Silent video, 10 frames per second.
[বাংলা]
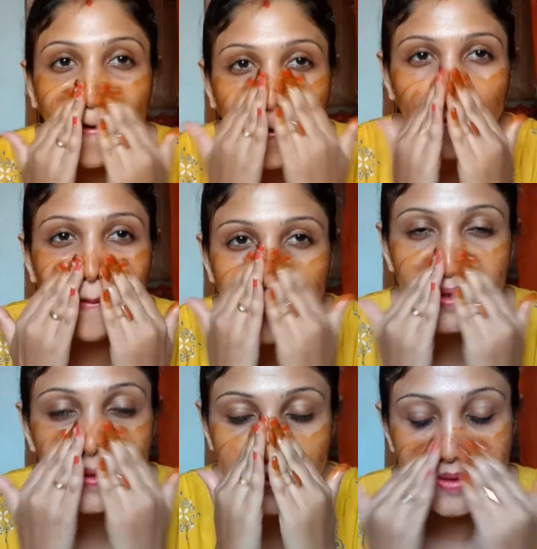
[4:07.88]

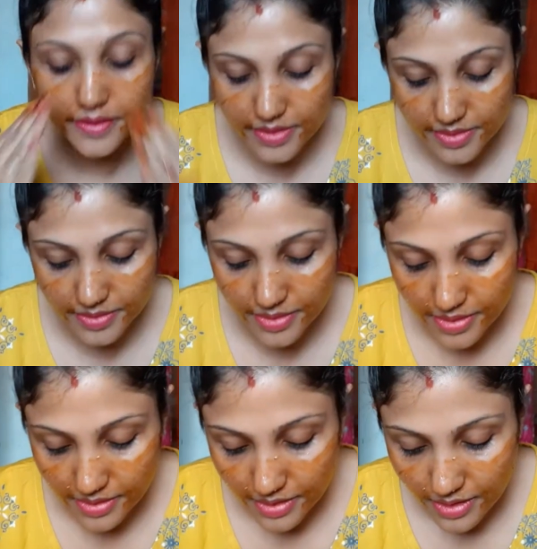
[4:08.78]
এইভাবে
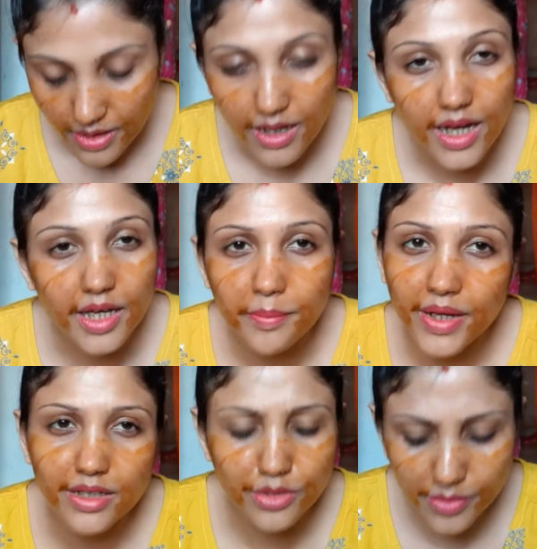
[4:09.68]
আগে
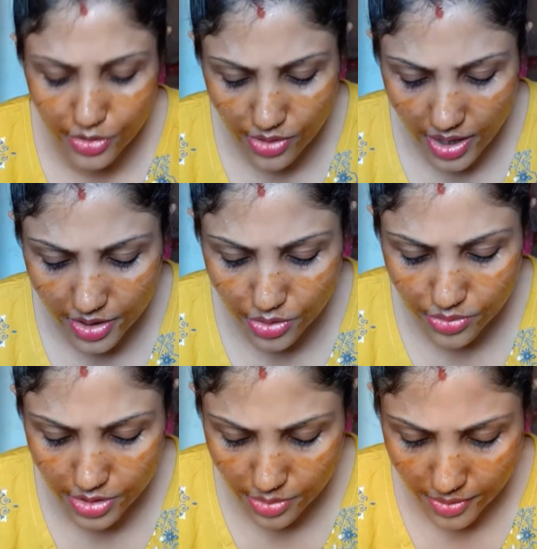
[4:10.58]
পারলে তোমরা একটু লাগিয়েও
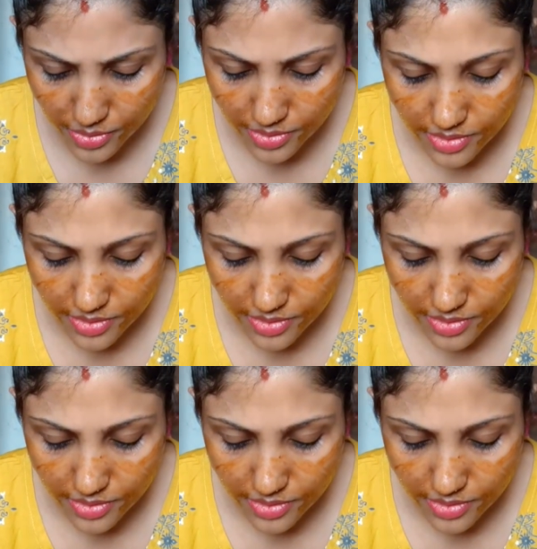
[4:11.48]
নিতে পারো